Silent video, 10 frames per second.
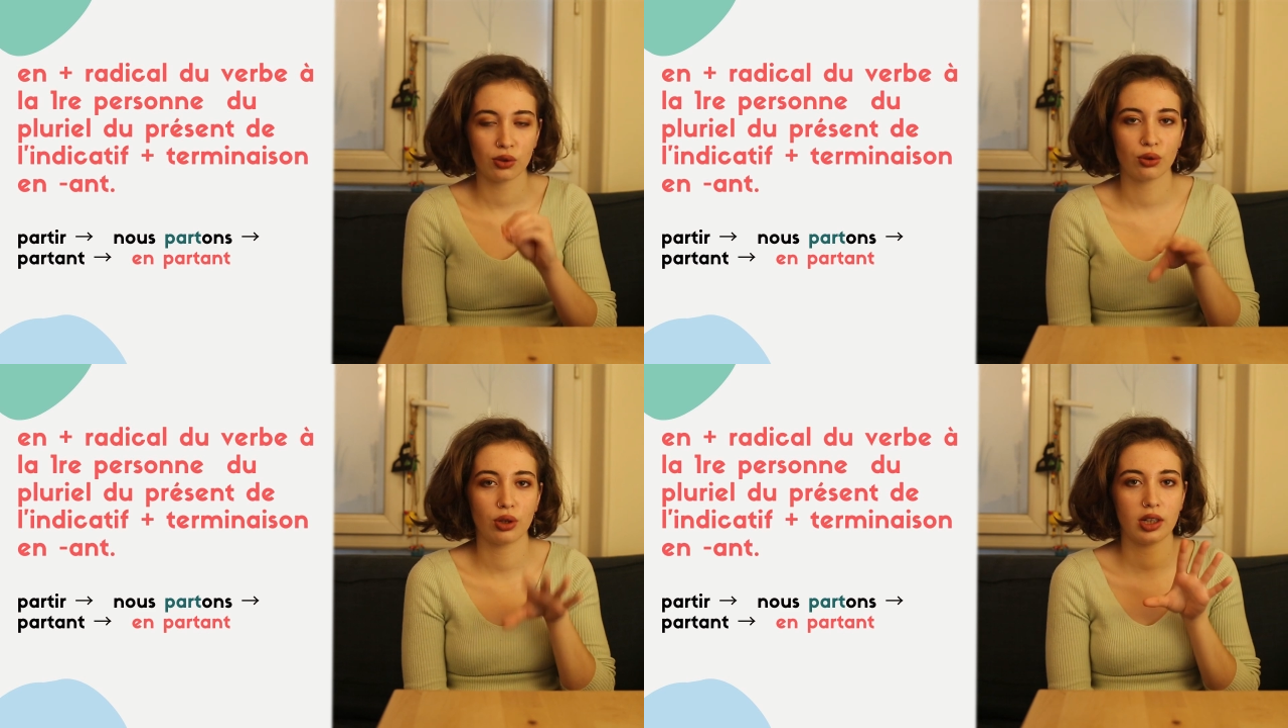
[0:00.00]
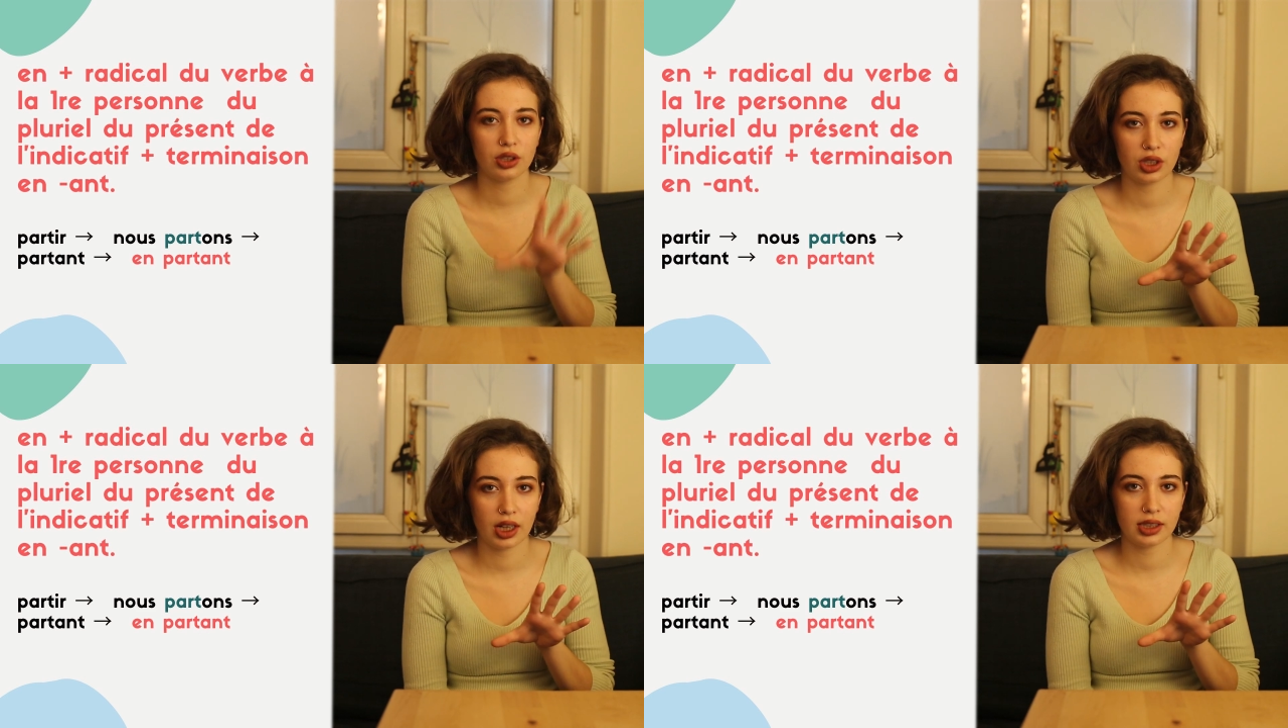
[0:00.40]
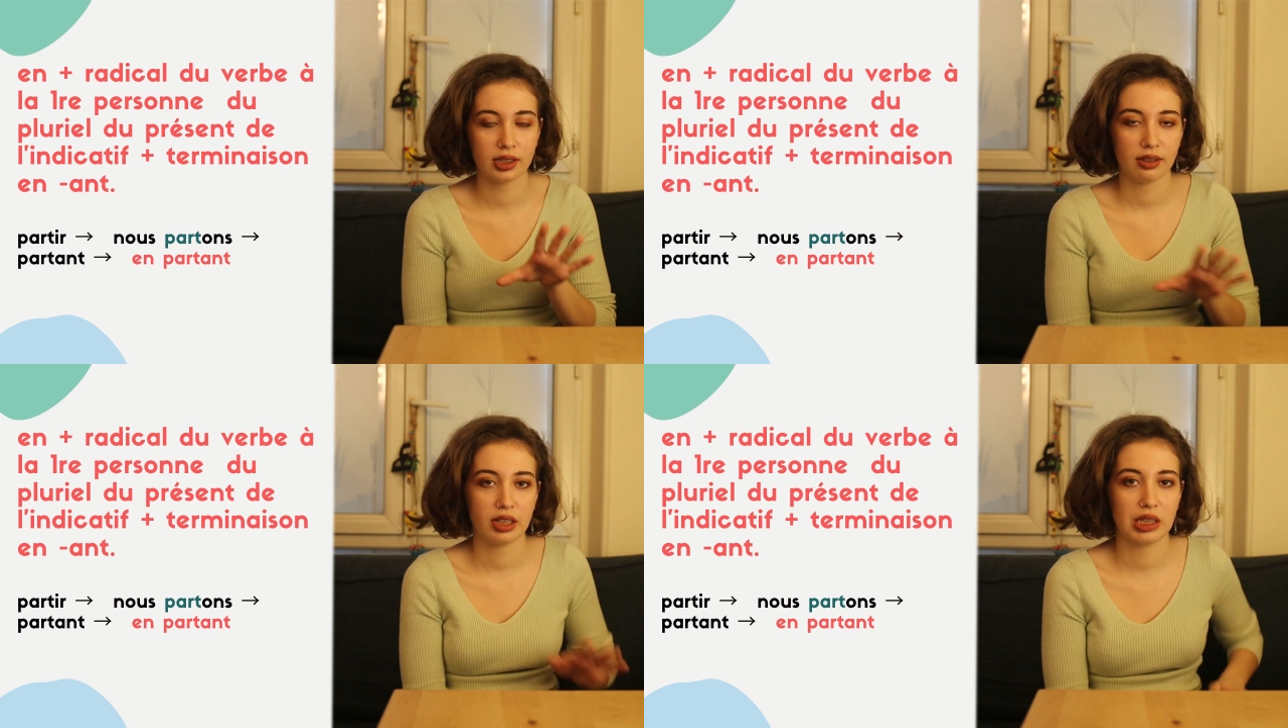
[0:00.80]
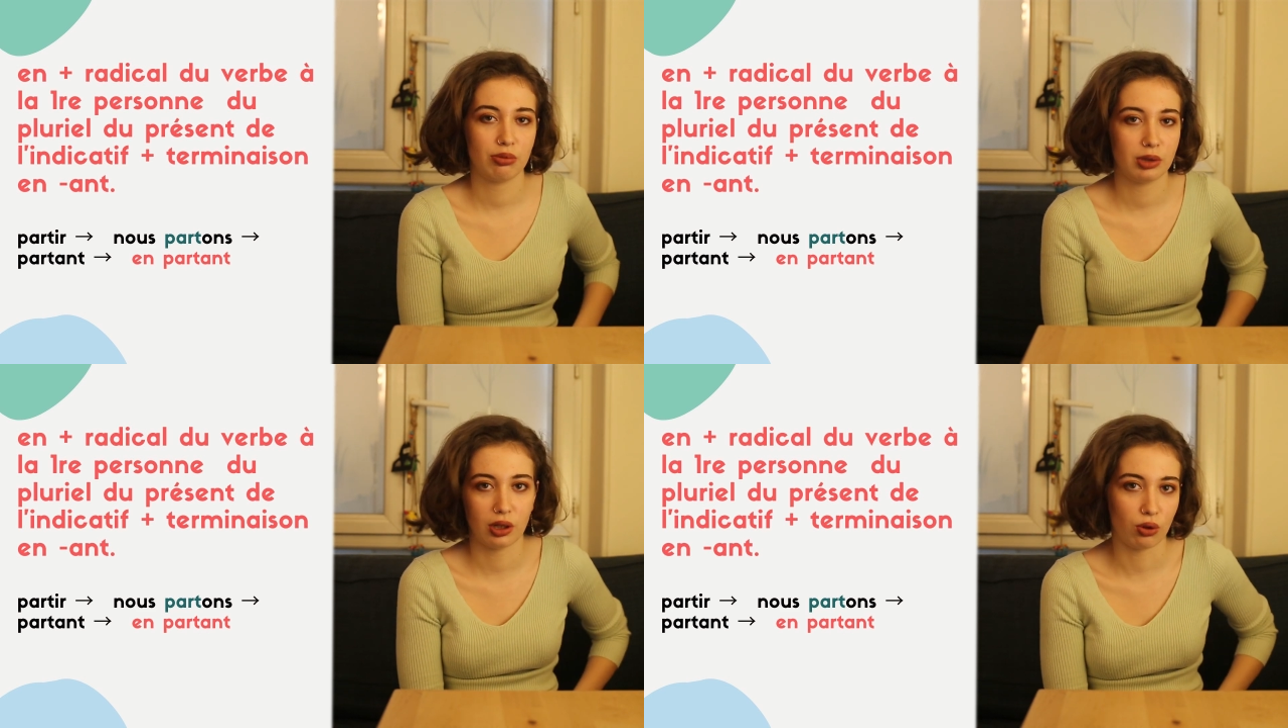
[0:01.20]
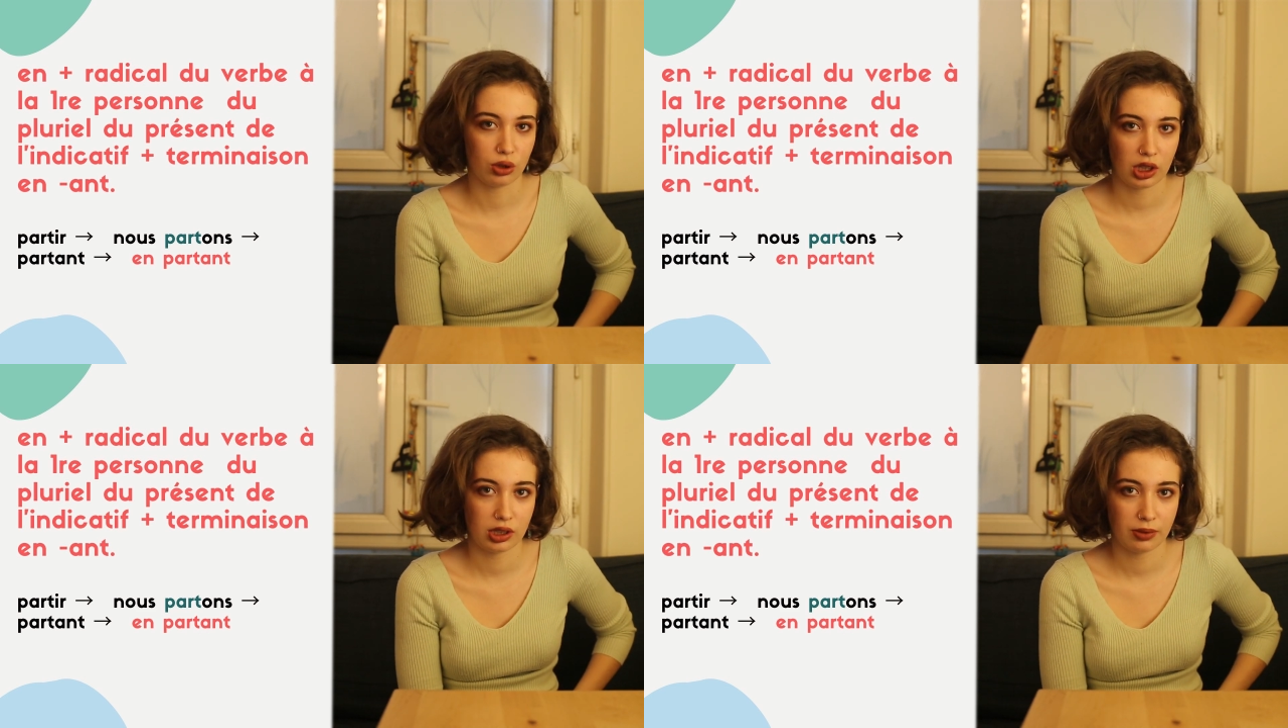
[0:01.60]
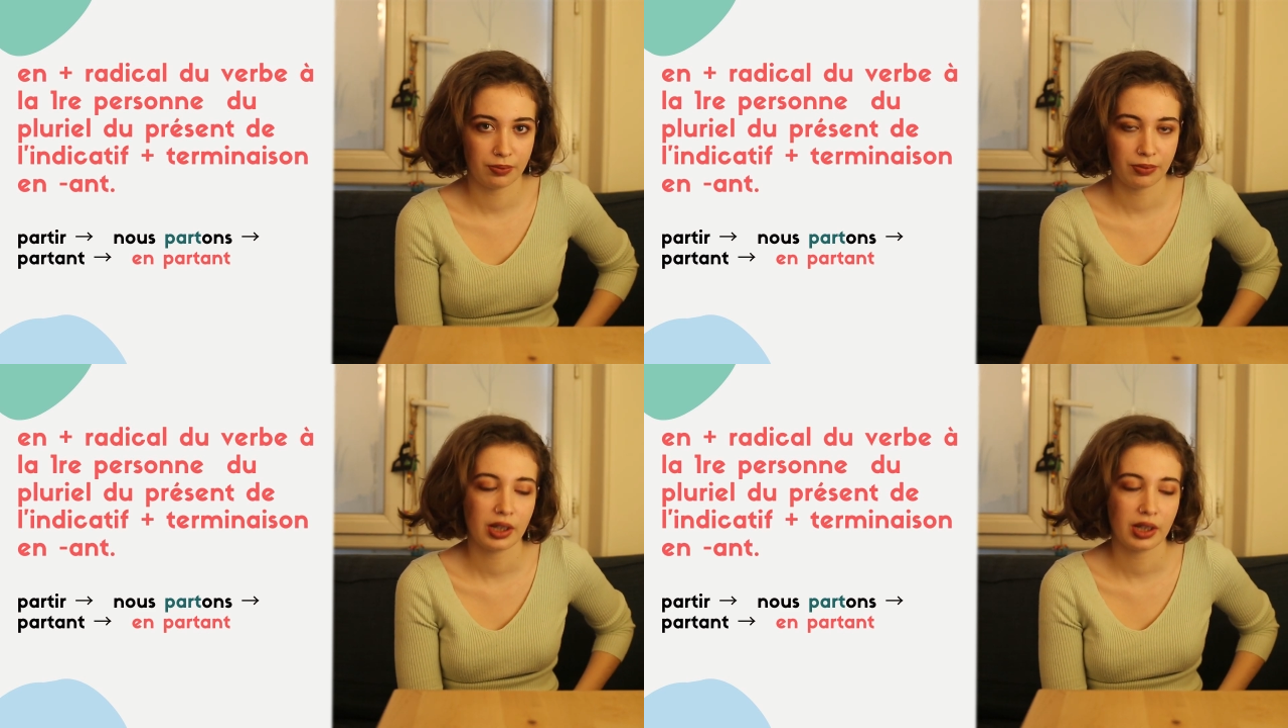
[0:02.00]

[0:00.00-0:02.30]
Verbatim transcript: onu alacağız ve cebimize koyacağız.